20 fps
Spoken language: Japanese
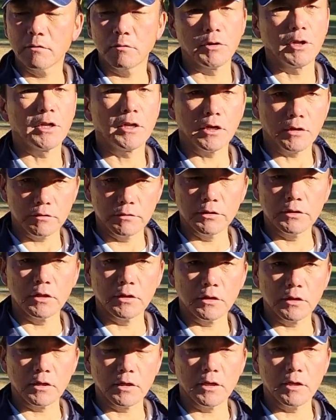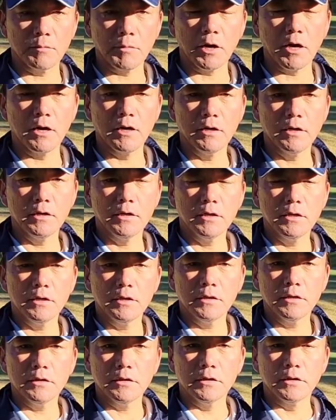ご連絡いただければ
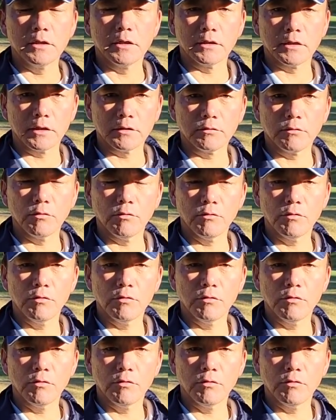いいかなと